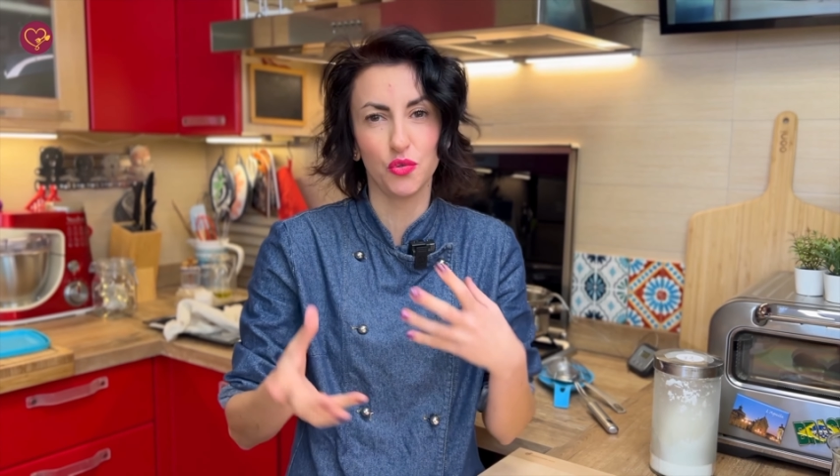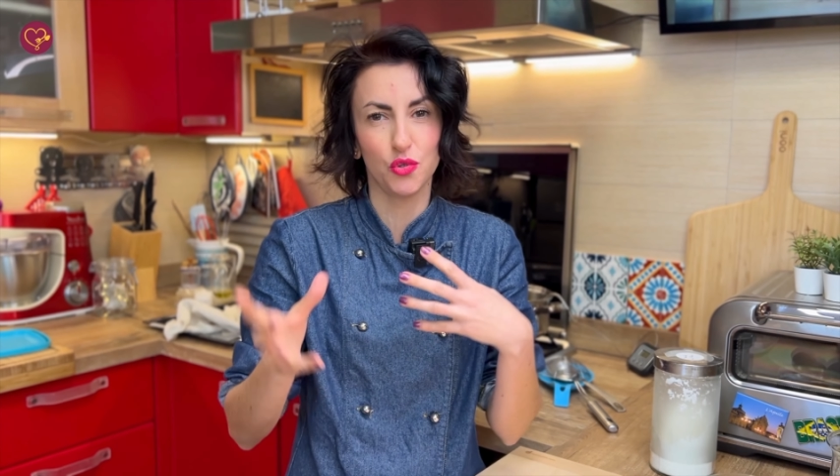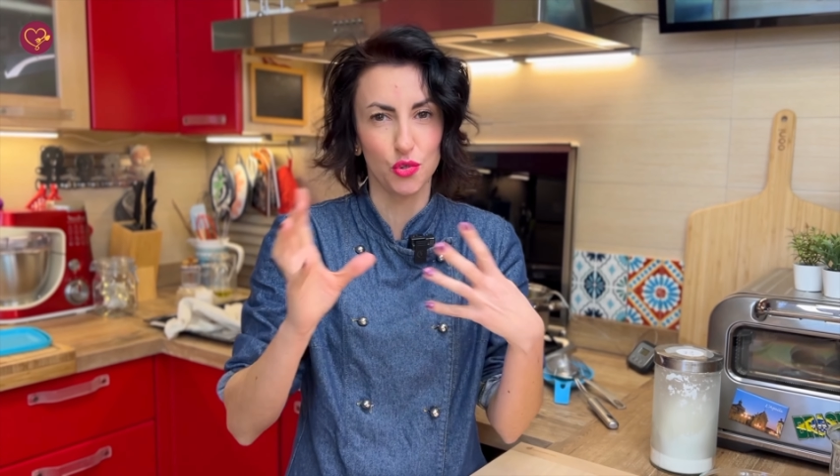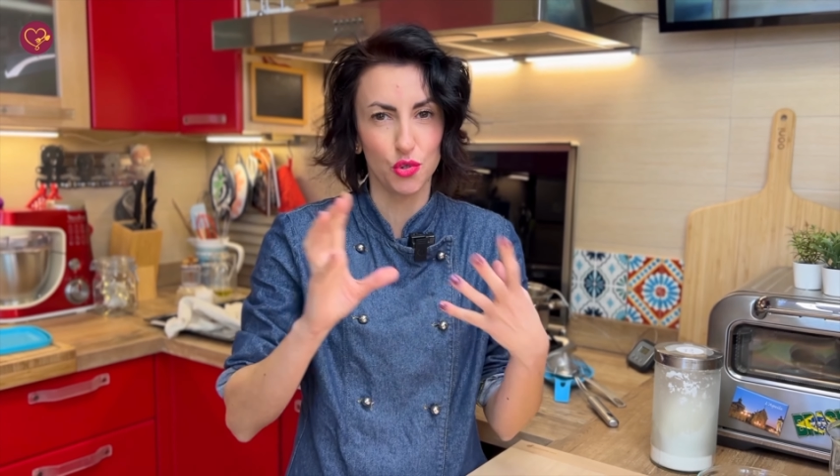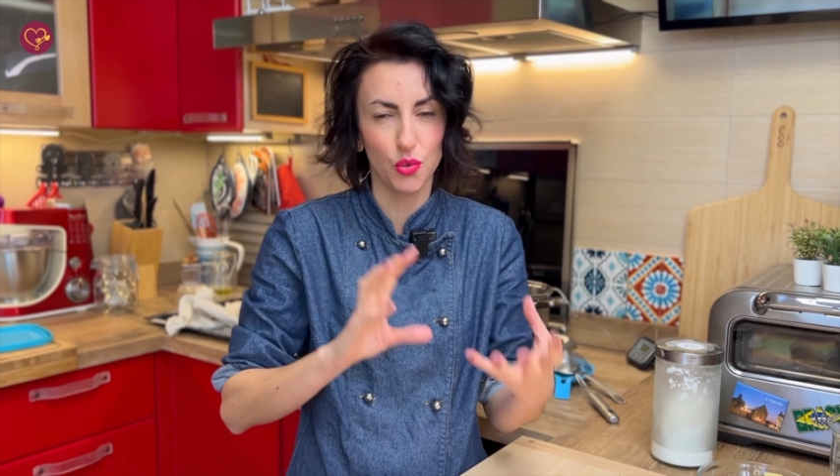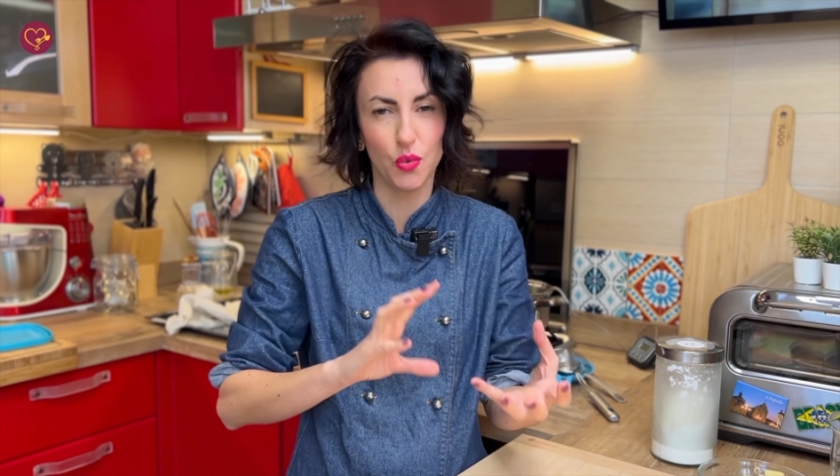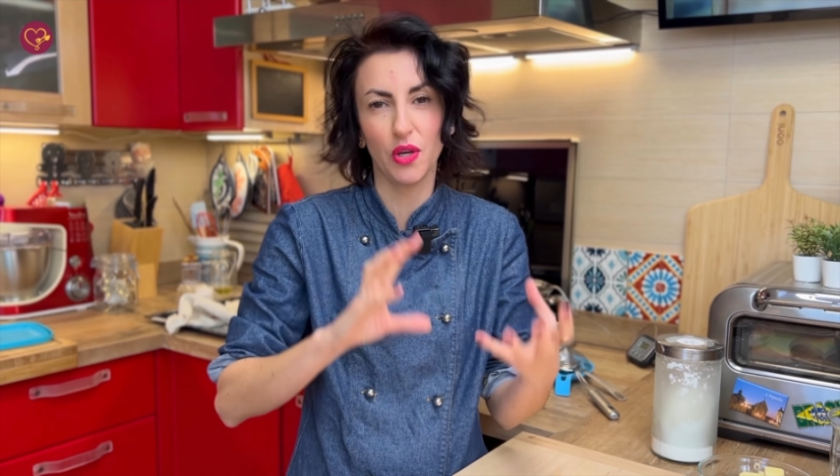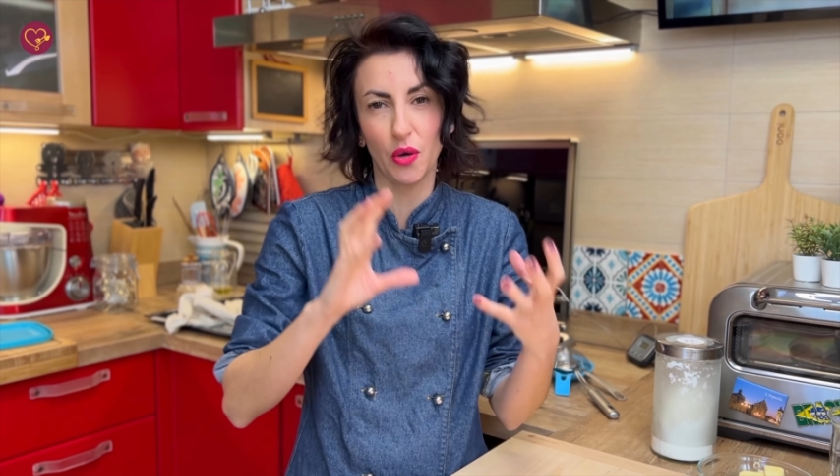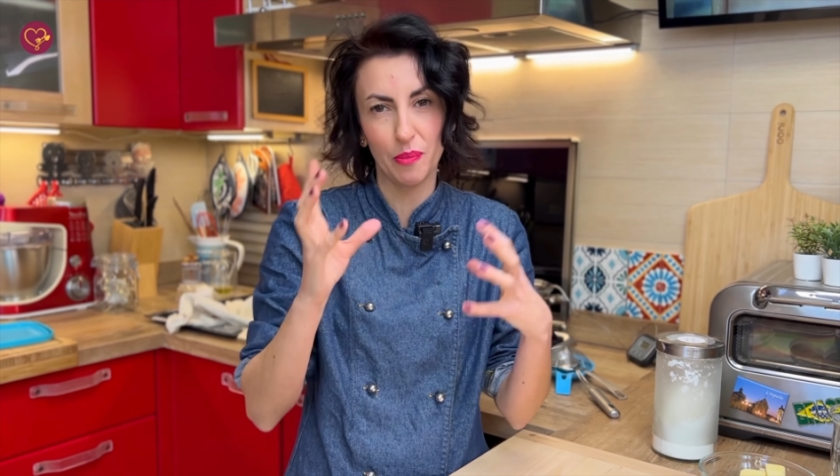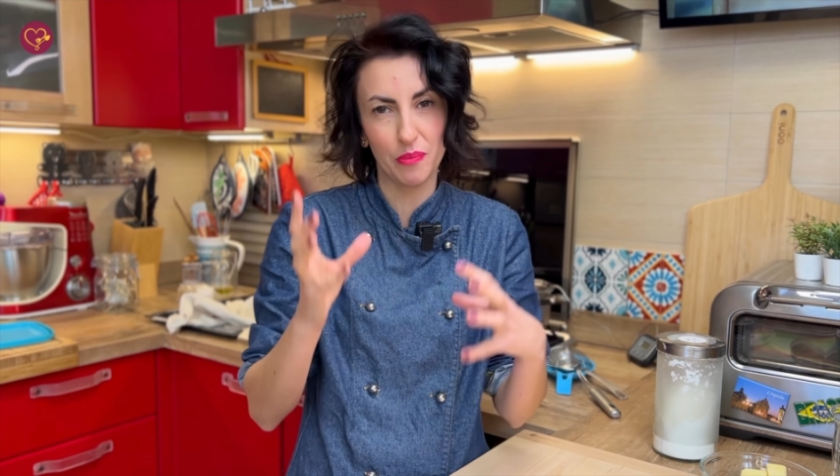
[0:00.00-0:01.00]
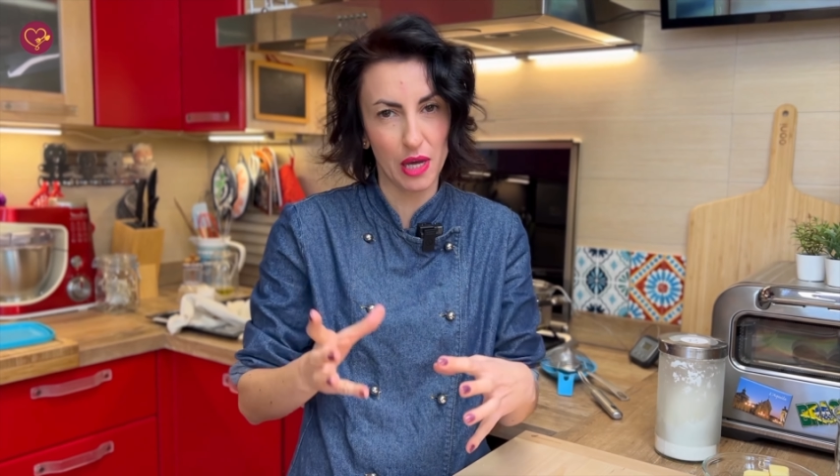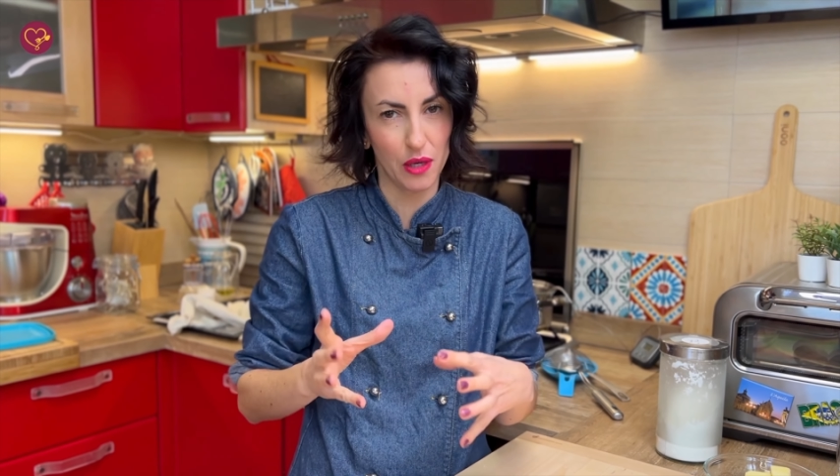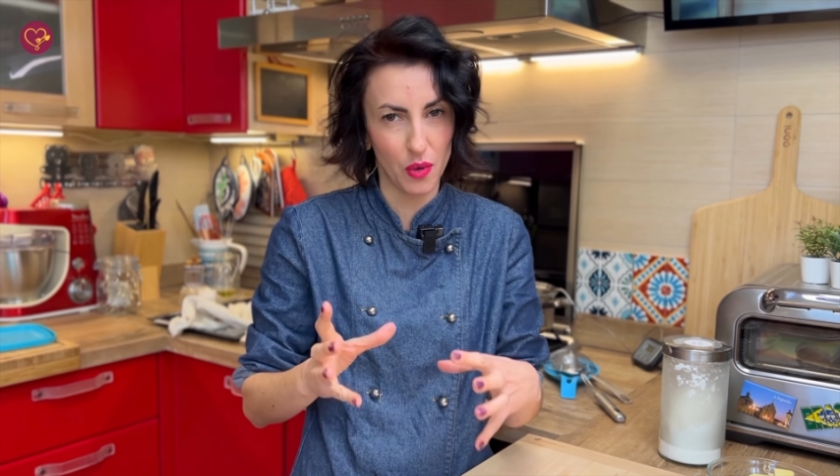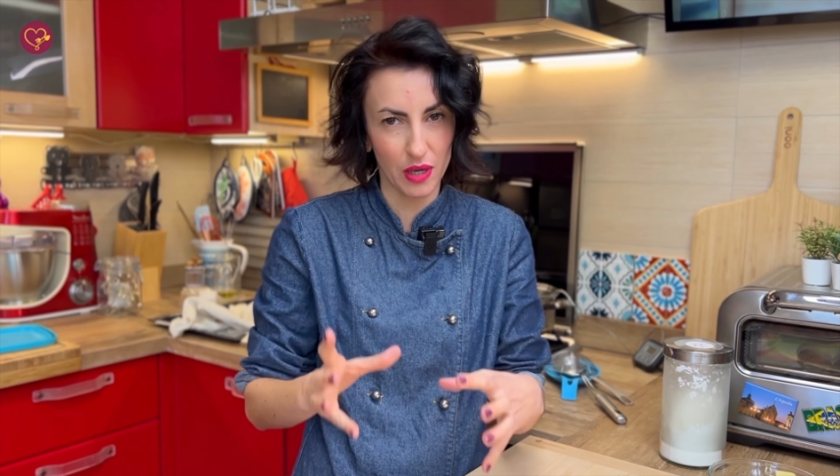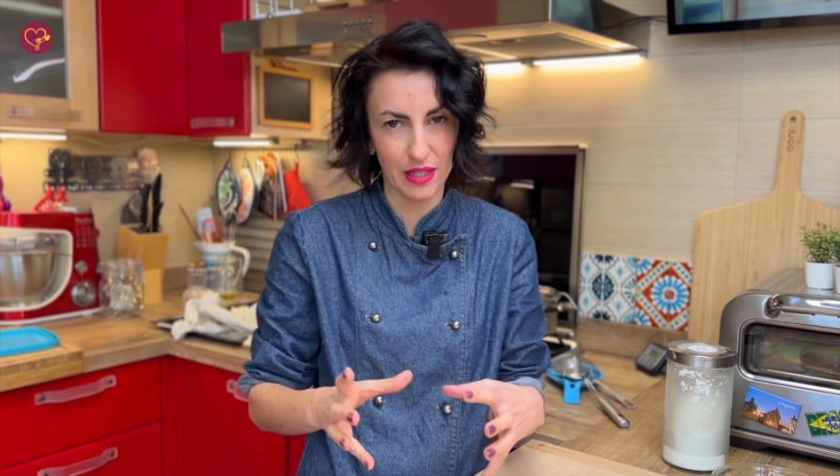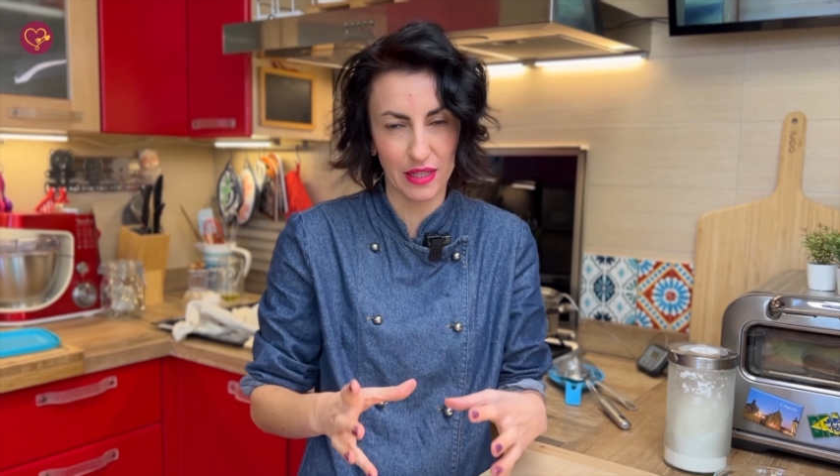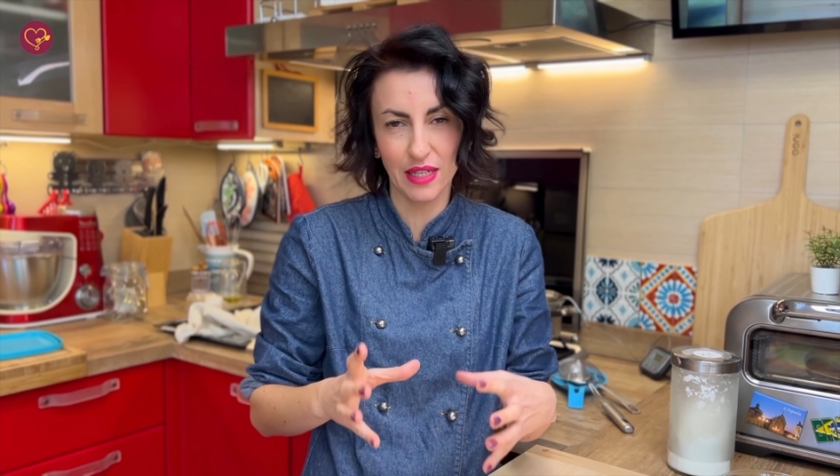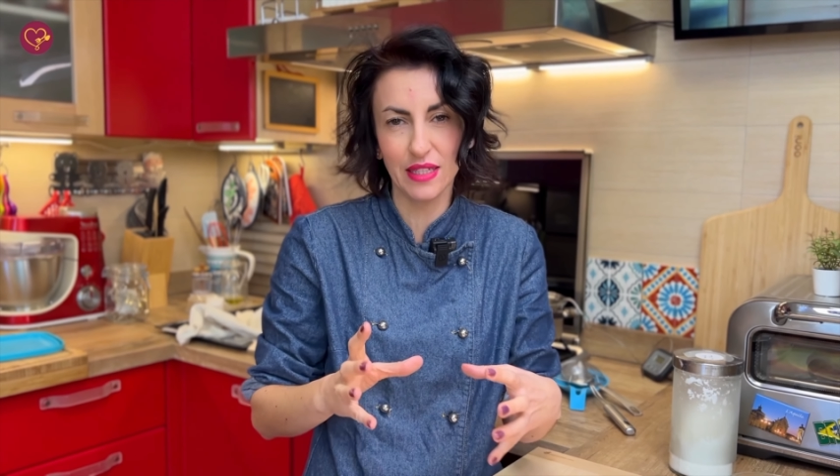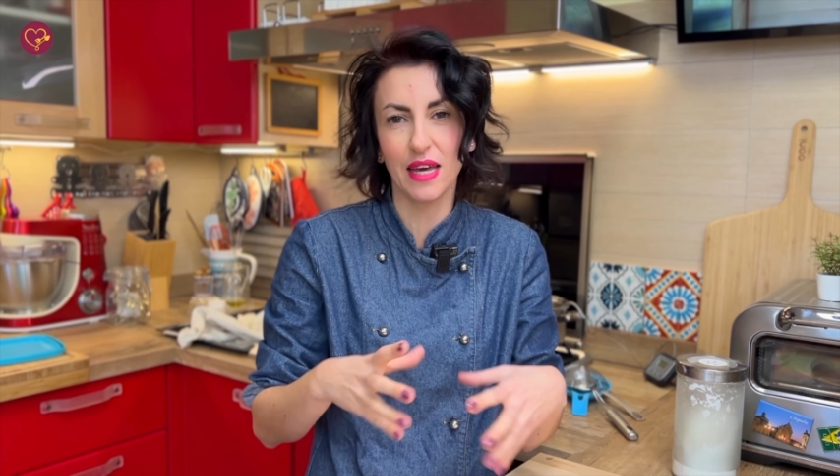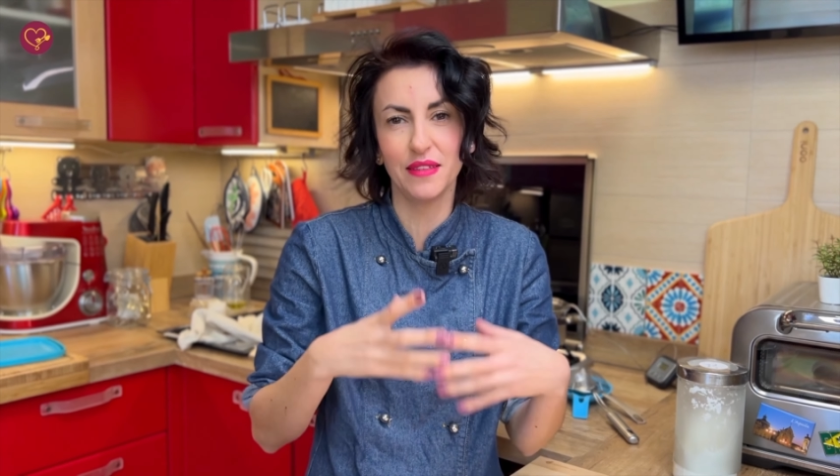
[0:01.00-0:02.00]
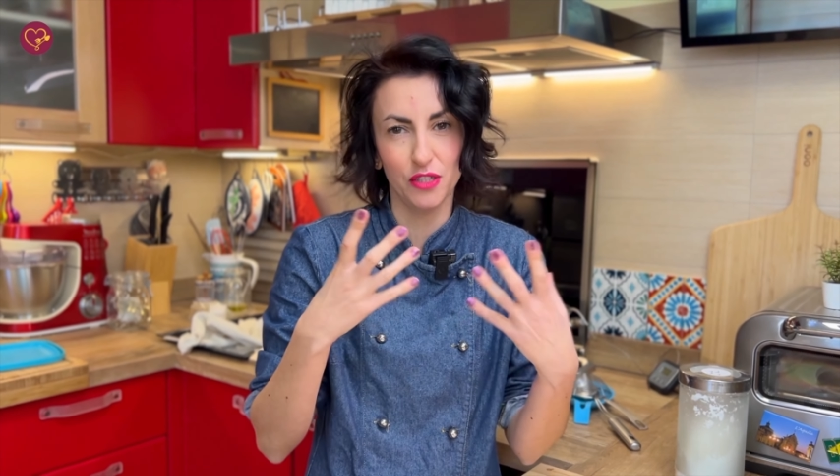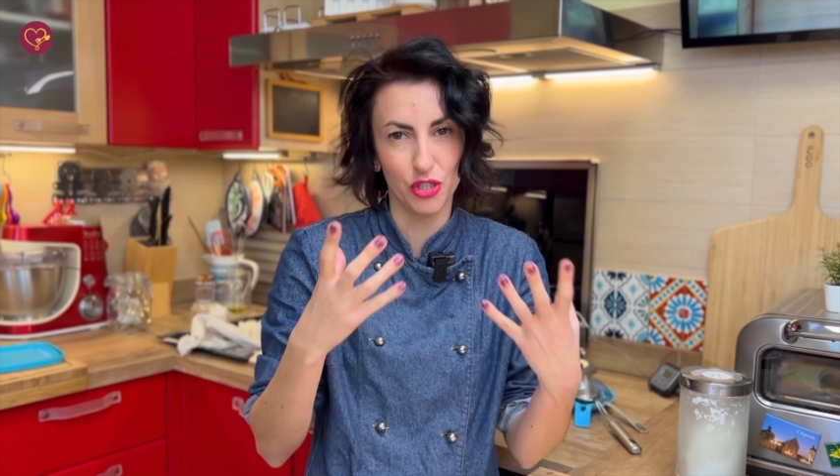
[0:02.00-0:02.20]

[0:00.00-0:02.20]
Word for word: di sostituire o cambiare qualche ingrediente,